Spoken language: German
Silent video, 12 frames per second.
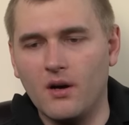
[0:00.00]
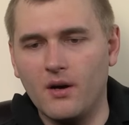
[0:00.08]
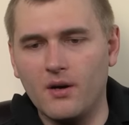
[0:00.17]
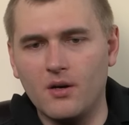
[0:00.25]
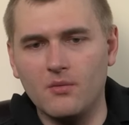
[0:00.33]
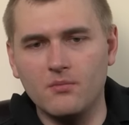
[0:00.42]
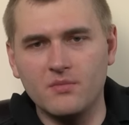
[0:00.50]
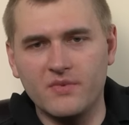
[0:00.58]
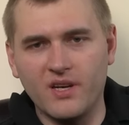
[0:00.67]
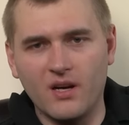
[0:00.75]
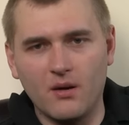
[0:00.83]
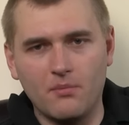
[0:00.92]
Ähm,
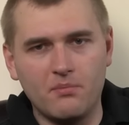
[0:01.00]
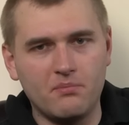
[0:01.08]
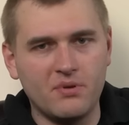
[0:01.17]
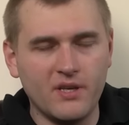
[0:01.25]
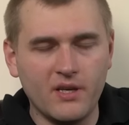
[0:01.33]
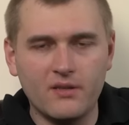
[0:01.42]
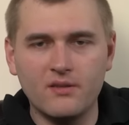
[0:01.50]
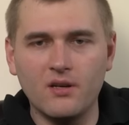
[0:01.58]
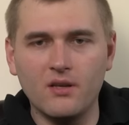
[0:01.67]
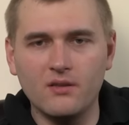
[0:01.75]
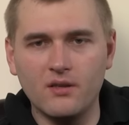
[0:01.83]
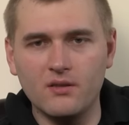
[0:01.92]
der PX
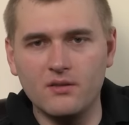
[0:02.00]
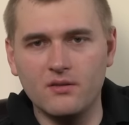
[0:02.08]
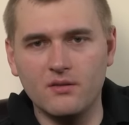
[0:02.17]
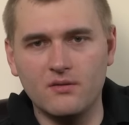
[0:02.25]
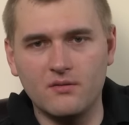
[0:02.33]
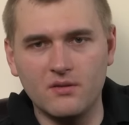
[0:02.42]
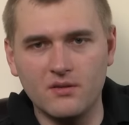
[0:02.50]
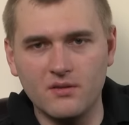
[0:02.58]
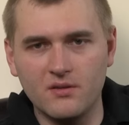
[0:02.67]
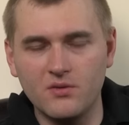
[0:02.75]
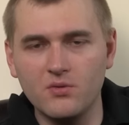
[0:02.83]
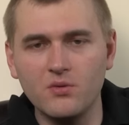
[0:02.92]
hat halt dieses,
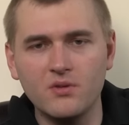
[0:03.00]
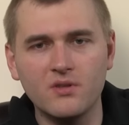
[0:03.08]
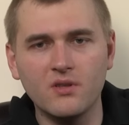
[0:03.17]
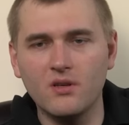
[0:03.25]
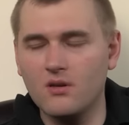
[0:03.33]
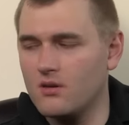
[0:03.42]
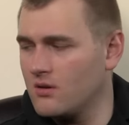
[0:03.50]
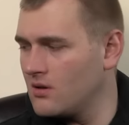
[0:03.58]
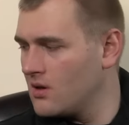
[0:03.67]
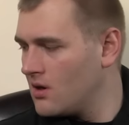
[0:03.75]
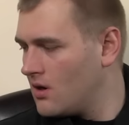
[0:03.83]
dieses süße,